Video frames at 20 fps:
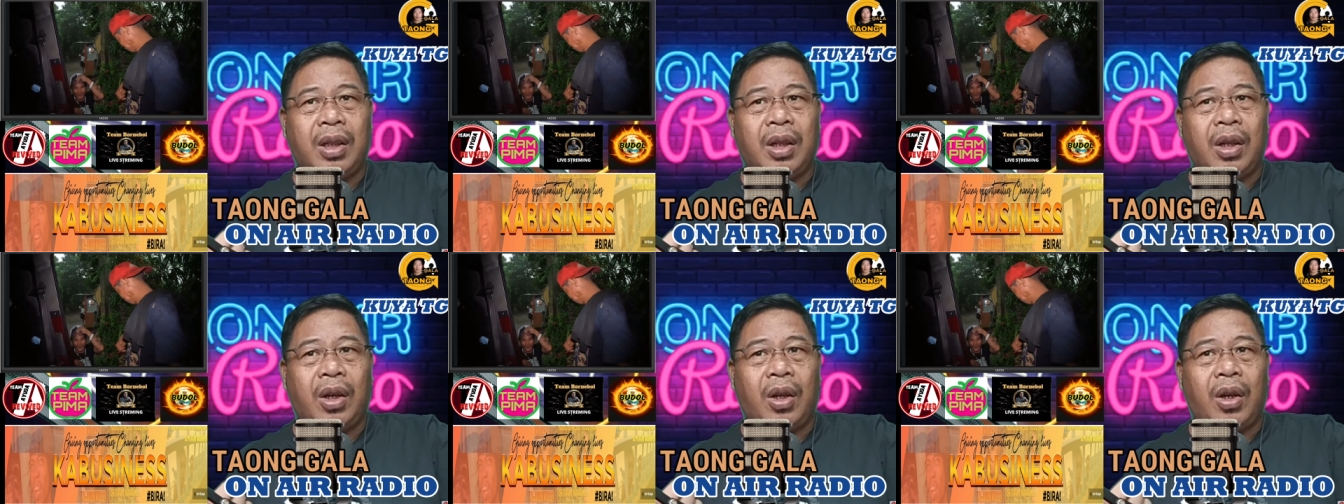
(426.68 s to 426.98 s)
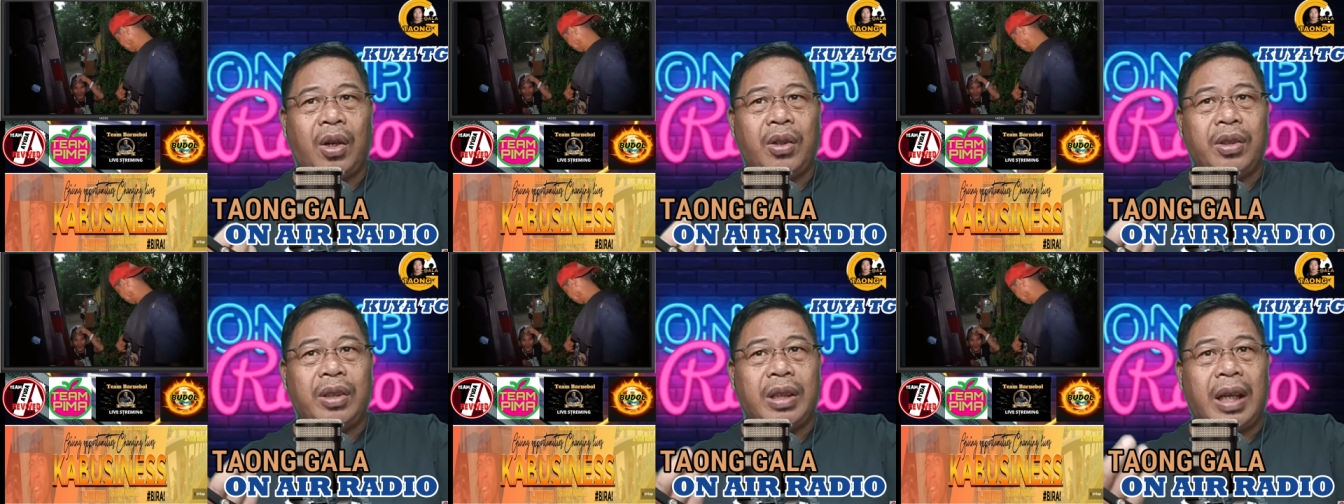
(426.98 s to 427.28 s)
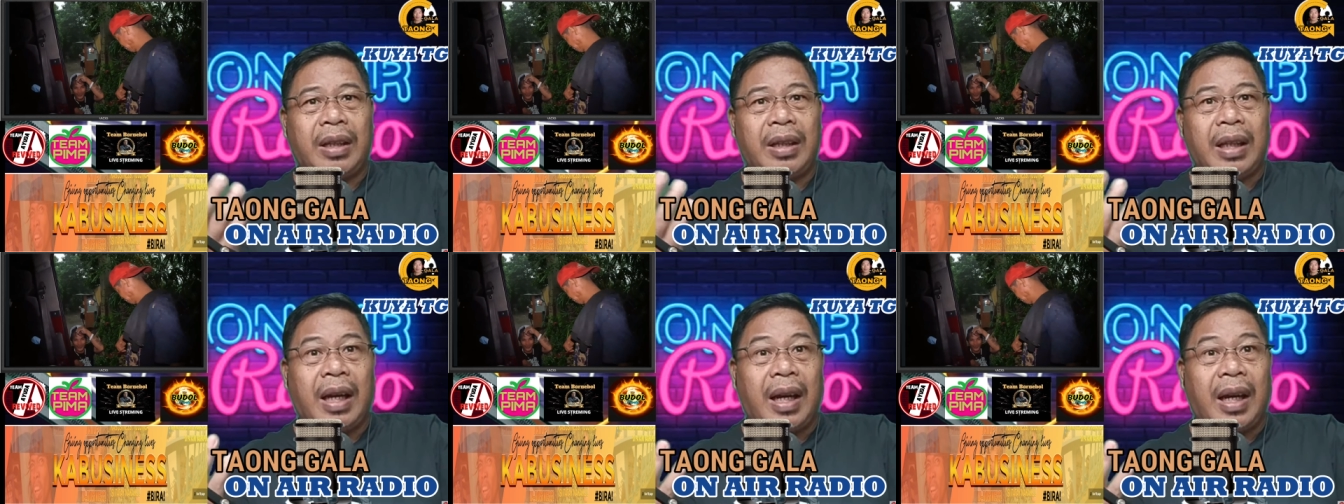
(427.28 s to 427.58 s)
Uh, ah, na,
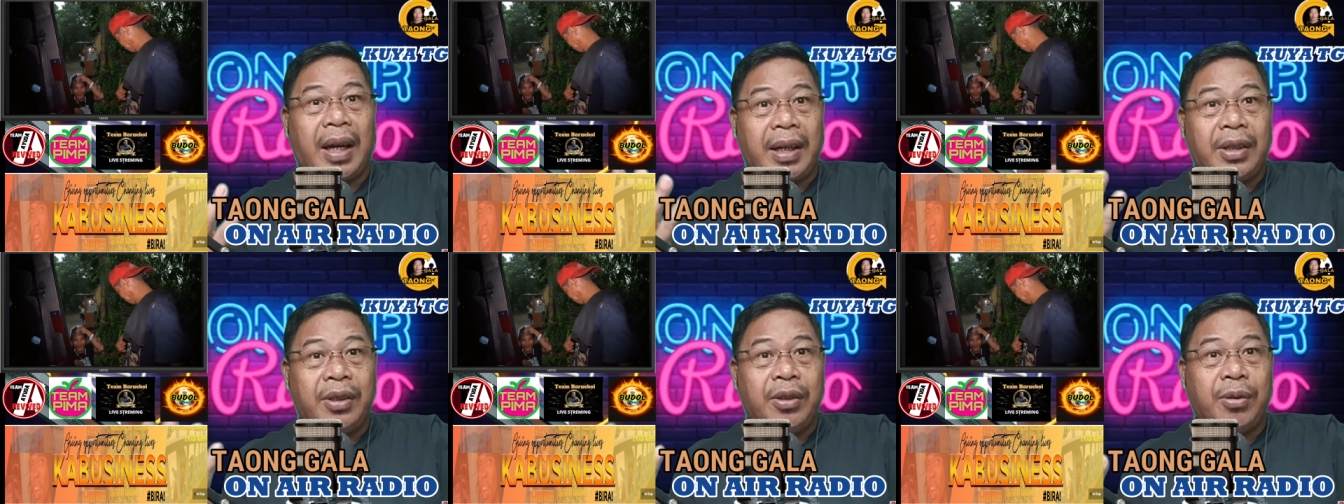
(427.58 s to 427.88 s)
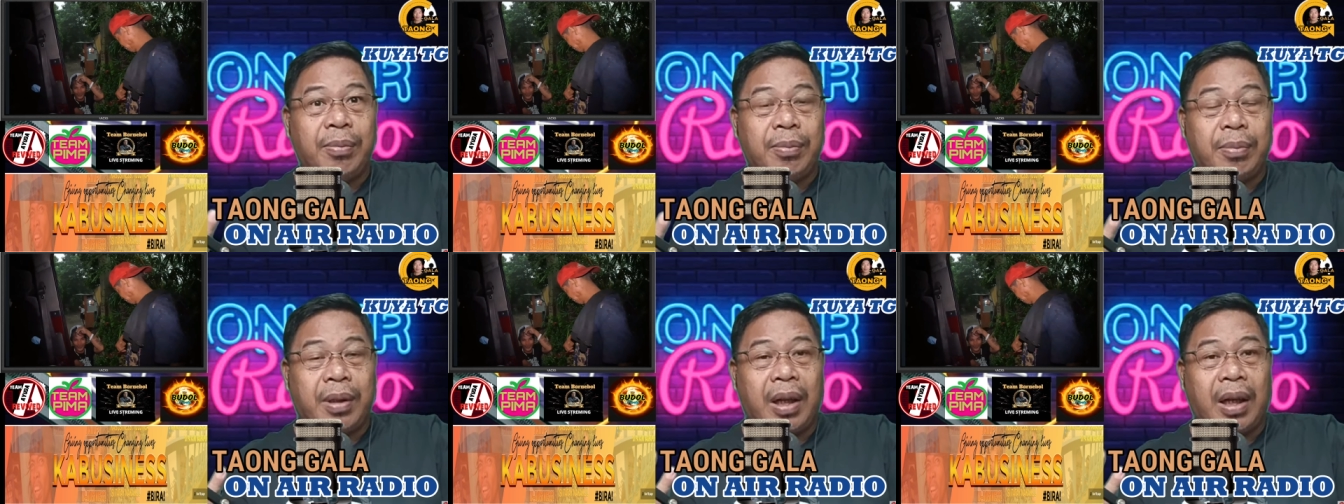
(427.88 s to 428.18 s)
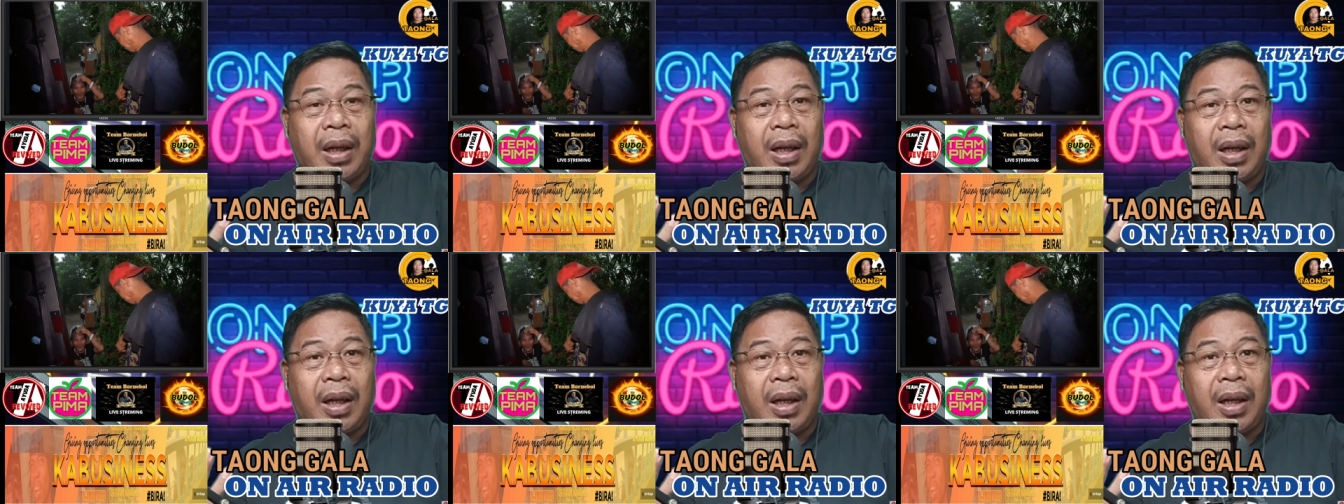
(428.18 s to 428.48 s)
nakainom
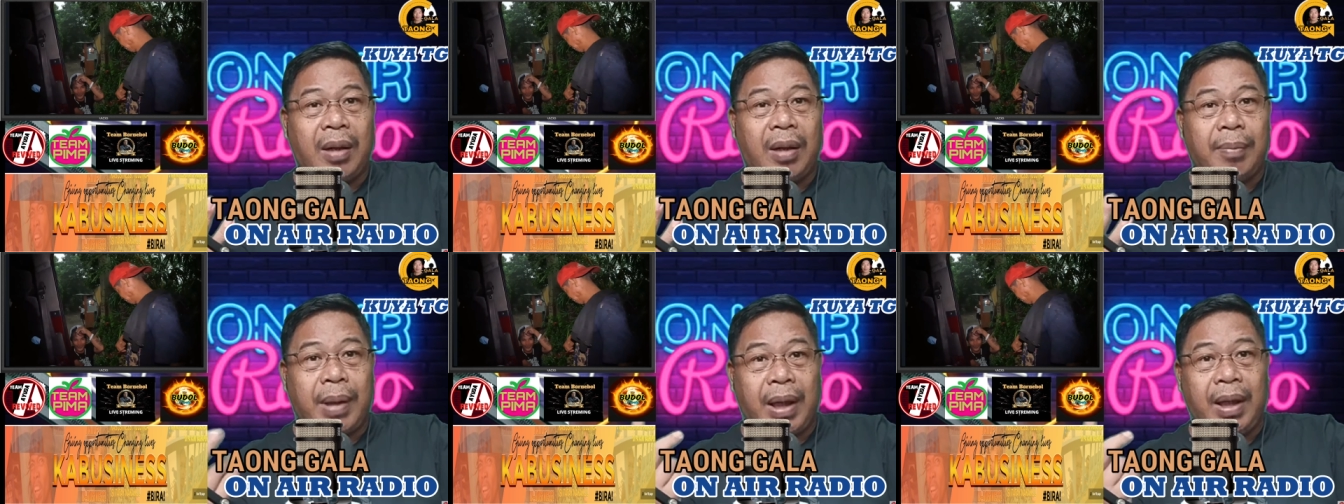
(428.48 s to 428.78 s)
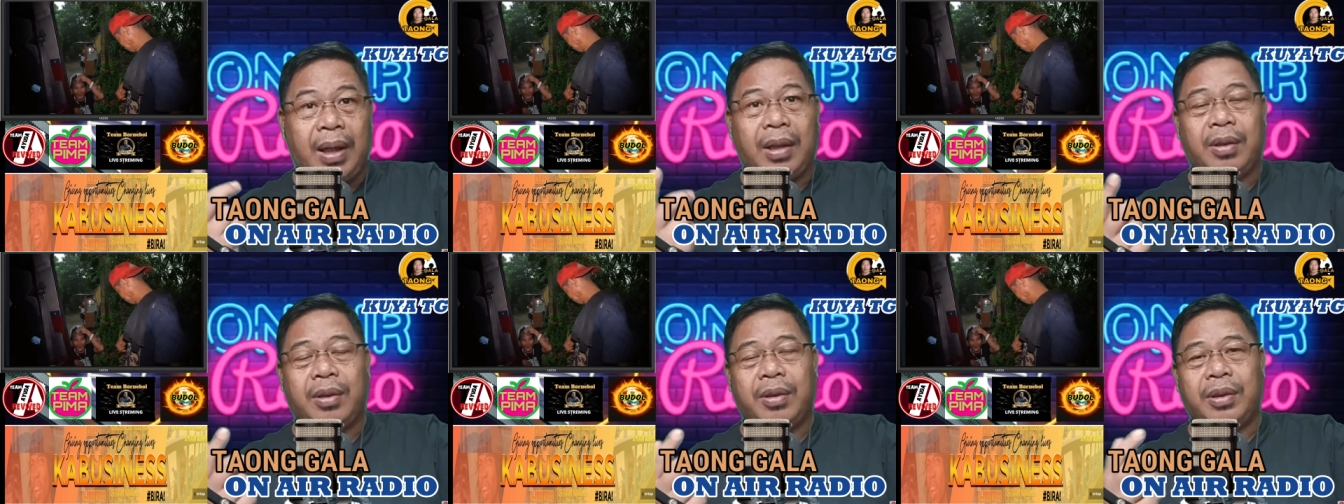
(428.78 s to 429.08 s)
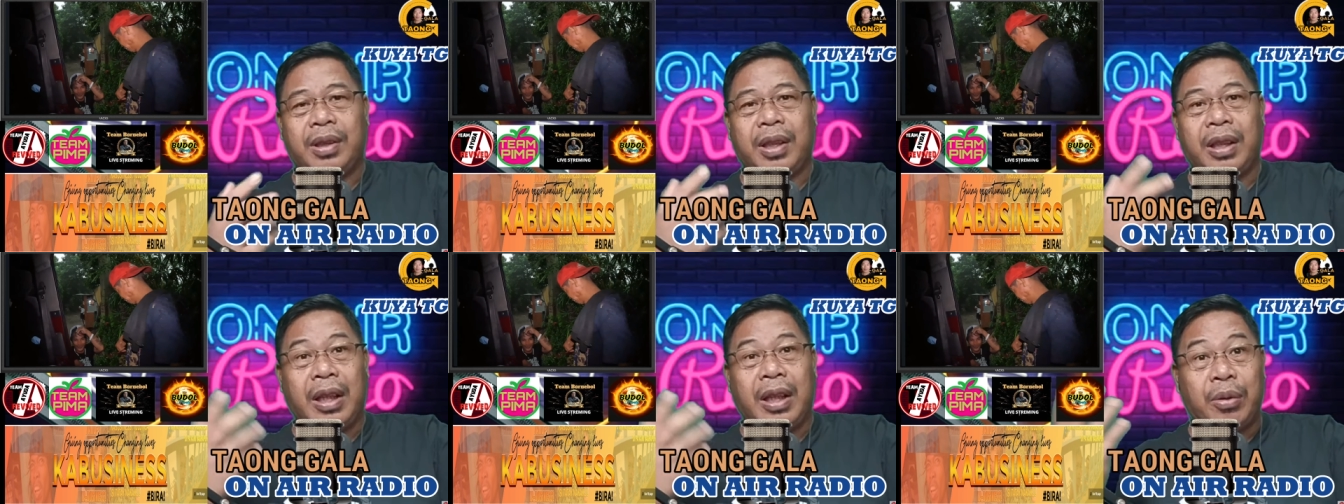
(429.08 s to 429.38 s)
ka ba? O,
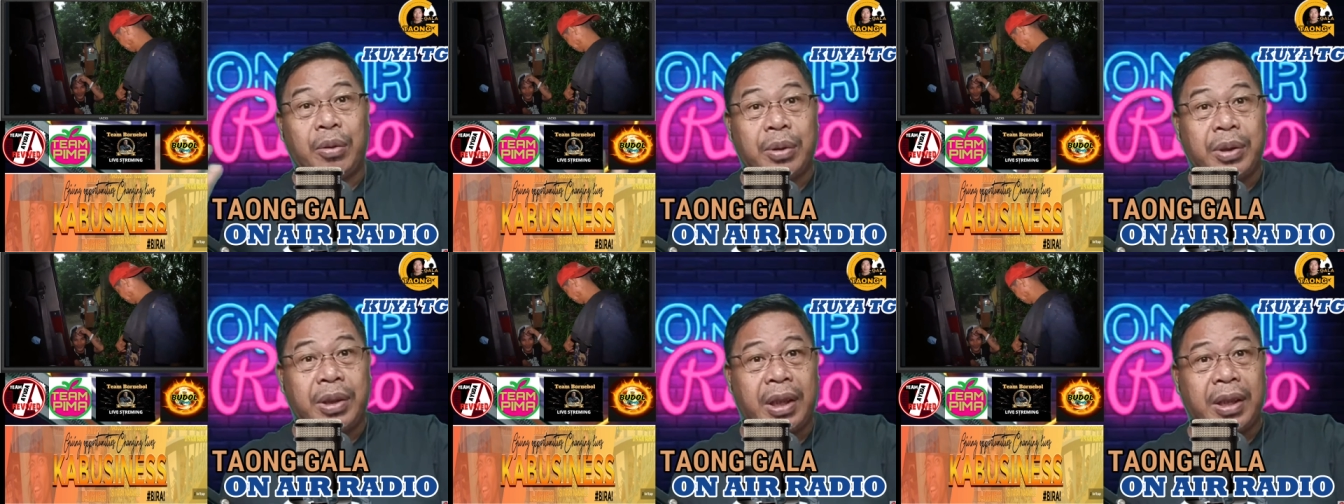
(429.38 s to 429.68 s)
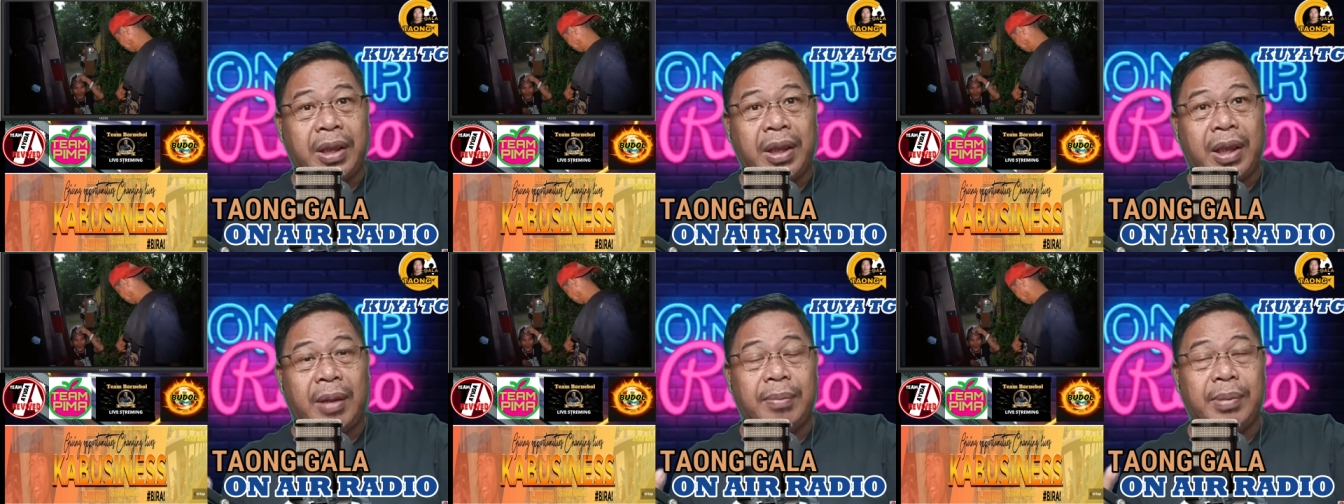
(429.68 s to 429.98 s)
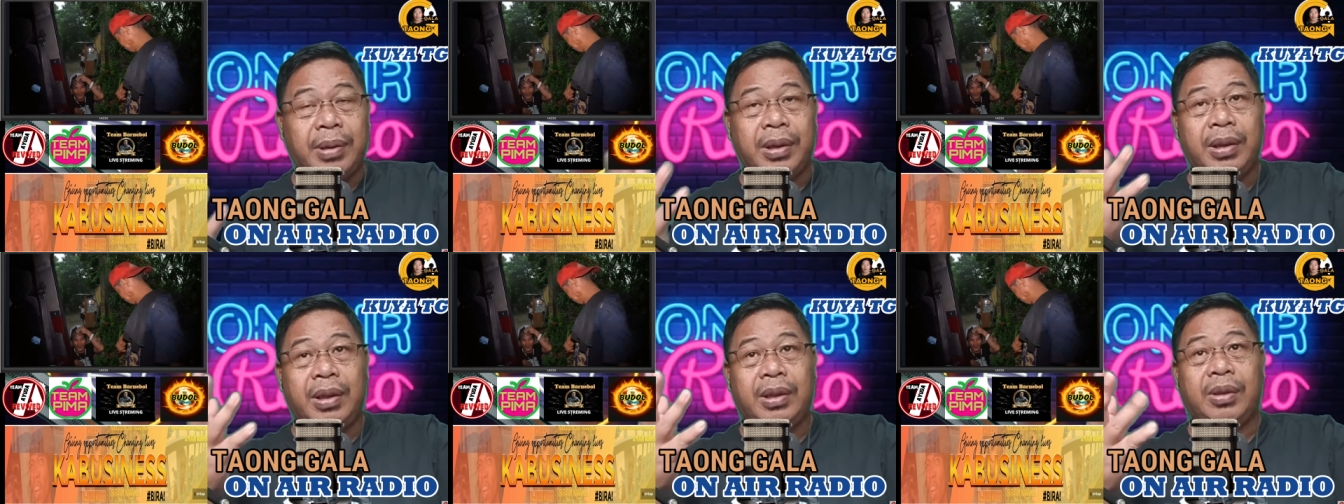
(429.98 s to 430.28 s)
tinanong siya ni
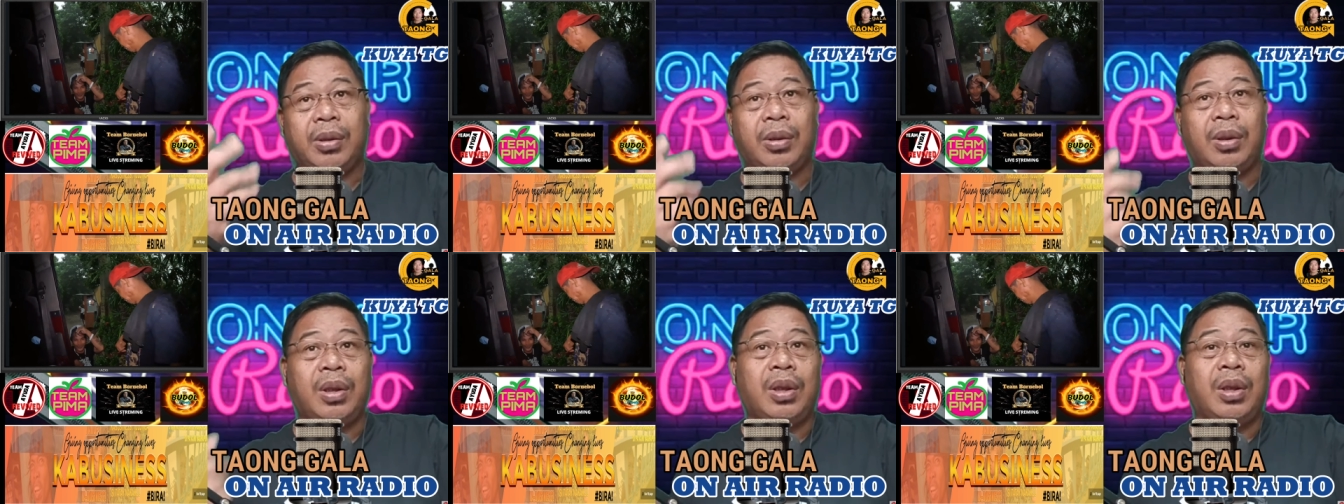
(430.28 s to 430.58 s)
Kabisnes, no?